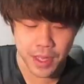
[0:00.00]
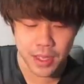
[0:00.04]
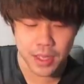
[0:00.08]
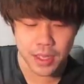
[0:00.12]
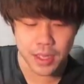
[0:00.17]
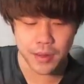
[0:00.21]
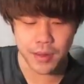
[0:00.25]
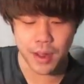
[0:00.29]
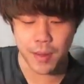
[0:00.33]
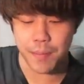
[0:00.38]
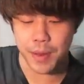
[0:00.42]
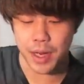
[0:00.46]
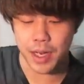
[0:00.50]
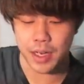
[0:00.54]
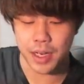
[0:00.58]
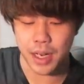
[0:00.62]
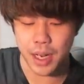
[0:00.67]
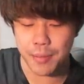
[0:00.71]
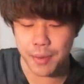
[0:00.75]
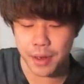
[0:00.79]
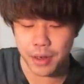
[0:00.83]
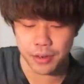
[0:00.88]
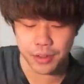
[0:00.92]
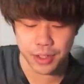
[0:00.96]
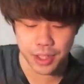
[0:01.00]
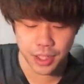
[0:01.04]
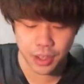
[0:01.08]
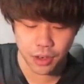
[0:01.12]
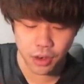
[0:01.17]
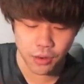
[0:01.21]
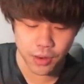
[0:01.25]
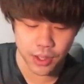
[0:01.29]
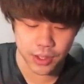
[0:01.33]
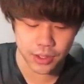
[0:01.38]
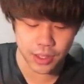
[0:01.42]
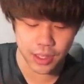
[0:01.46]
でもやっぱレベル2
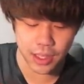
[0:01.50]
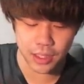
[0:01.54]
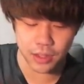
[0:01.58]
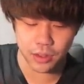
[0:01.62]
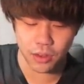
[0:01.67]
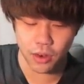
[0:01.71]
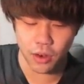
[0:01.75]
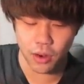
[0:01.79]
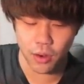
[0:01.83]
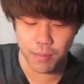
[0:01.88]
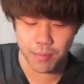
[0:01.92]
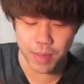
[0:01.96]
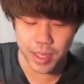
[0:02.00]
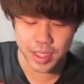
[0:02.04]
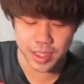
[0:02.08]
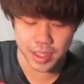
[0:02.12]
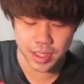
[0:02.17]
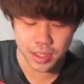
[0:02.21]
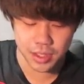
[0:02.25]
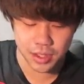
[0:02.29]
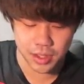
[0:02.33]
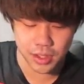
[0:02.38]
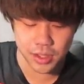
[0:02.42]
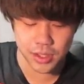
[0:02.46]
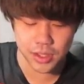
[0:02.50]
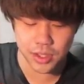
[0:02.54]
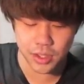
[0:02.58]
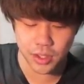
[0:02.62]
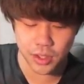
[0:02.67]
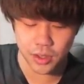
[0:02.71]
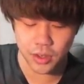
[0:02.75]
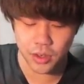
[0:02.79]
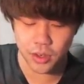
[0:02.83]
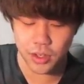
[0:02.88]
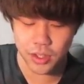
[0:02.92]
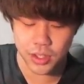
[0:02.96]
個上とかだとめっちゃ強いんです
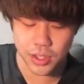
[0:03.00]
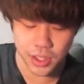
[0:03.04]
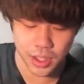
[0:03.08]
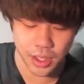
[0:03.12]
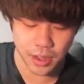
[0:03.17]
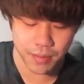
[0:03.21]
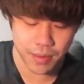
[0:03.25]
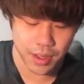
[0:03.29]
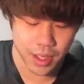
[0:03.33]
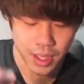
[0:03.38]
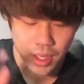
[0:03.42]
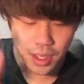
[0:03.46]
よ、こいつ。